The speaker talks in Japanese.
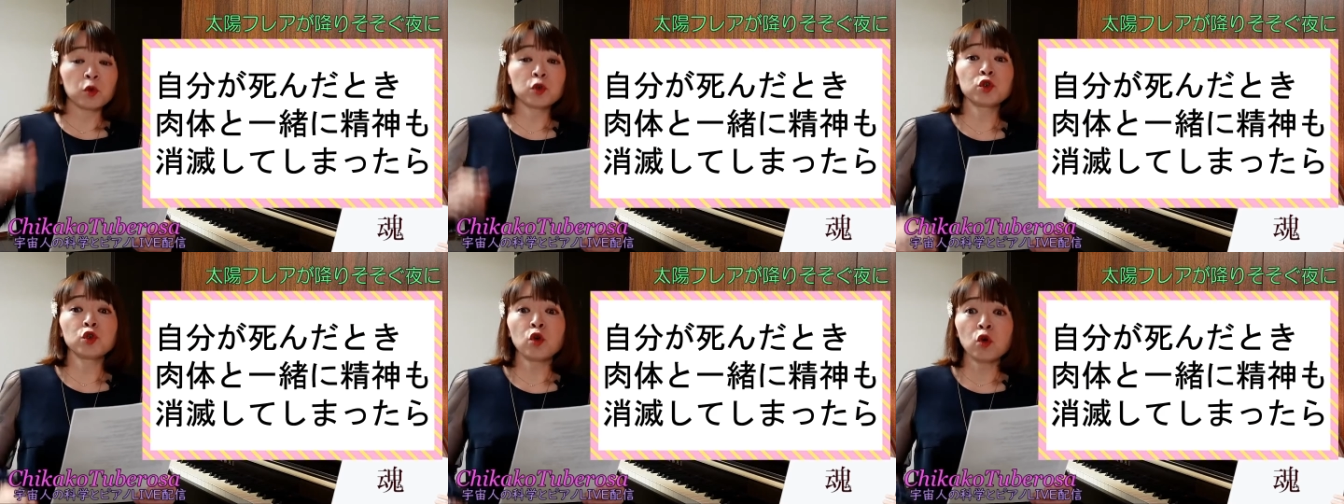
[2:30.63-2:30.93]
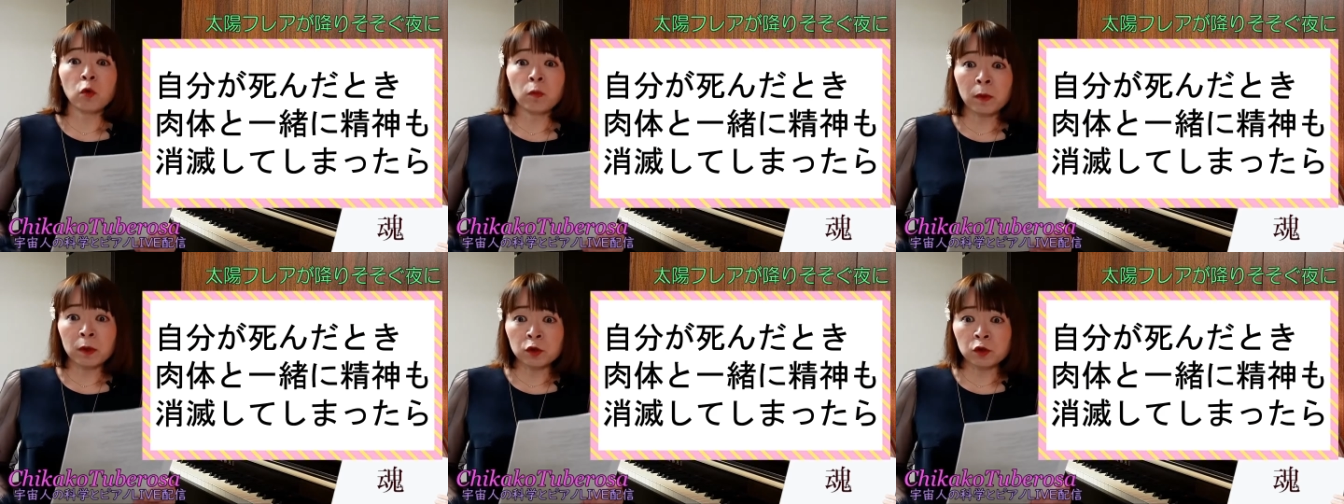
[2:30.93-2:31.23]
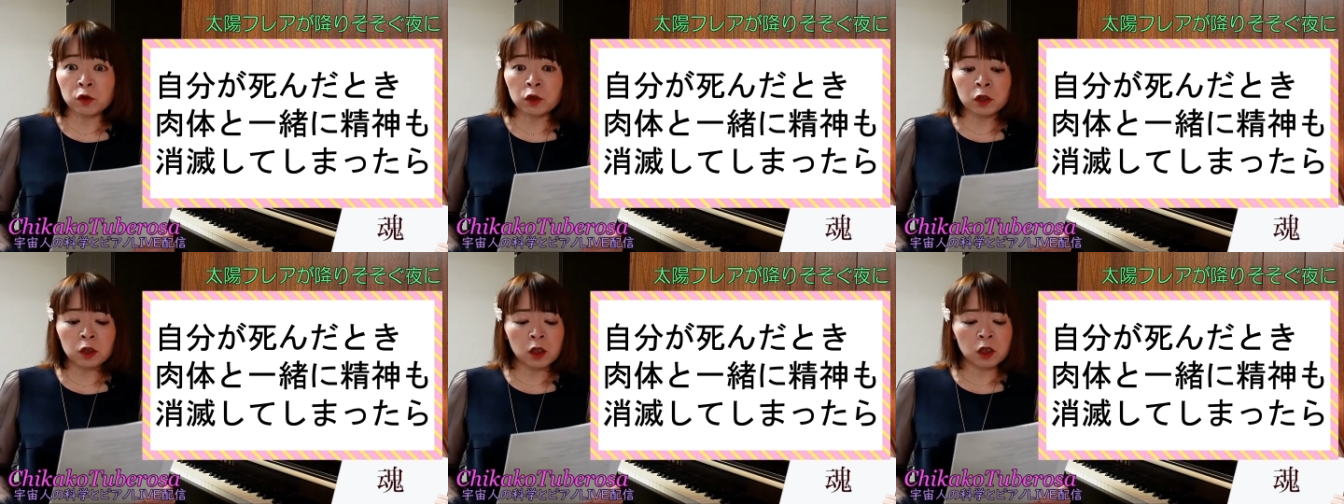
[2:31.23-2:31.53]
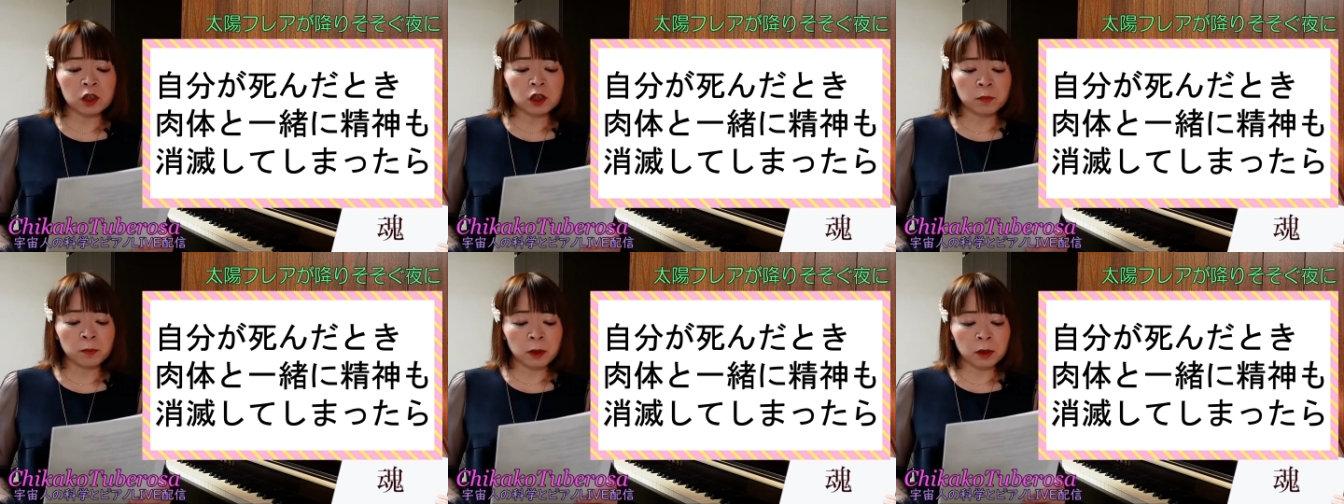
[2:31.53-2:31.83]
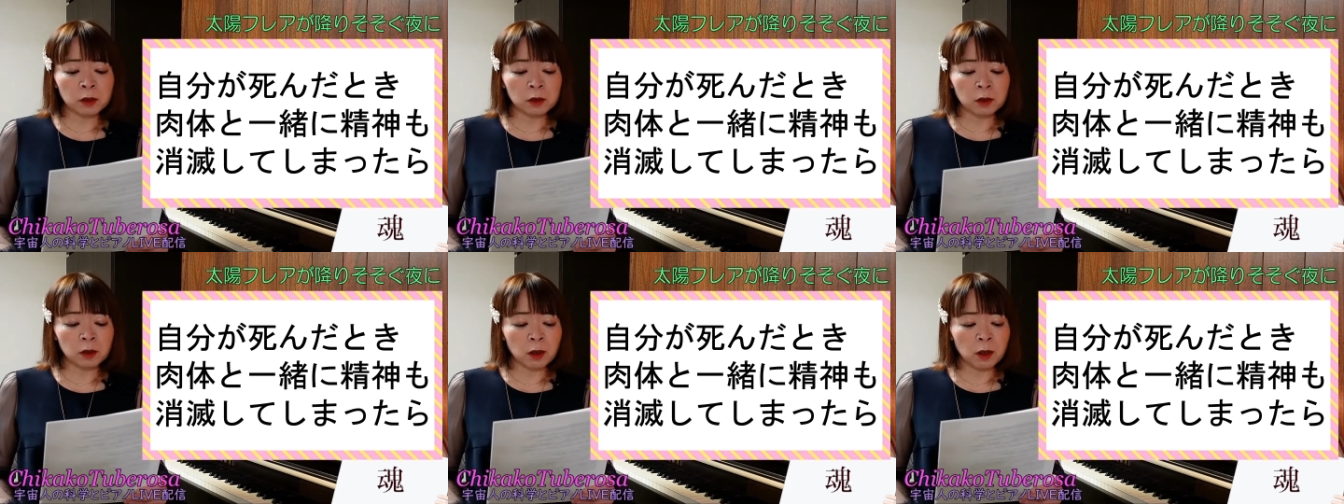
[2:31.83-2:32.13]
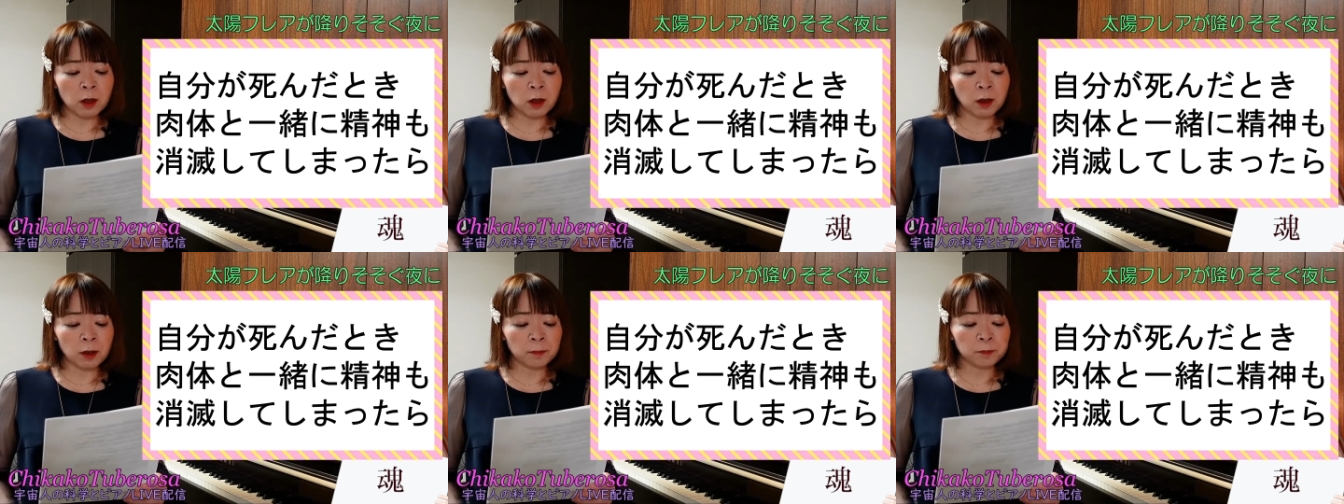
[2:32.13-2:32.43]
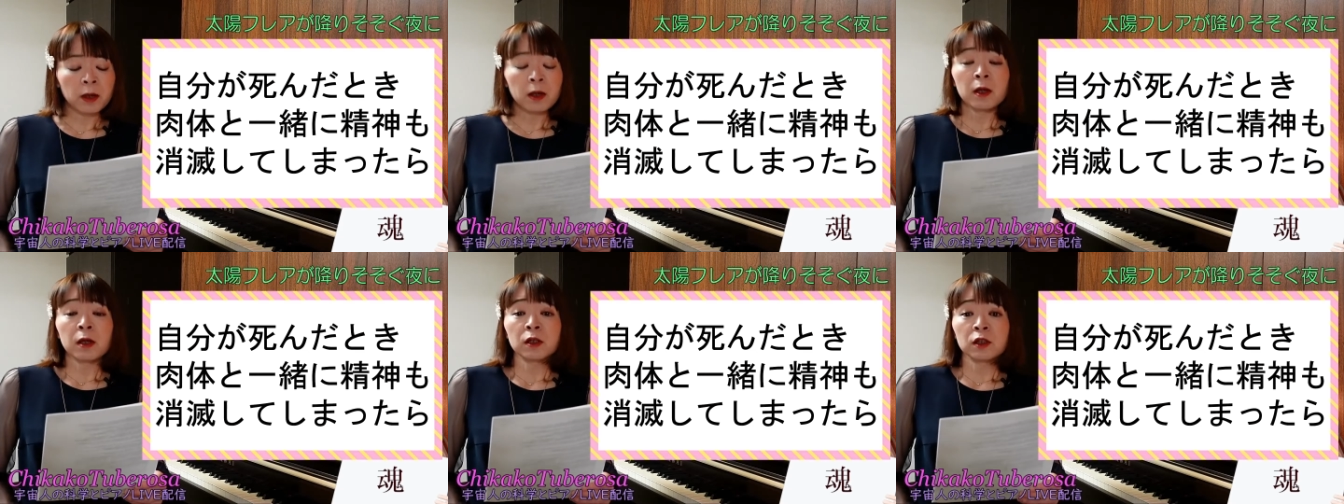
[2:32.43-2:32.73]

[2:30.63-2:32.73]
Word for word: も消滅してしまったら、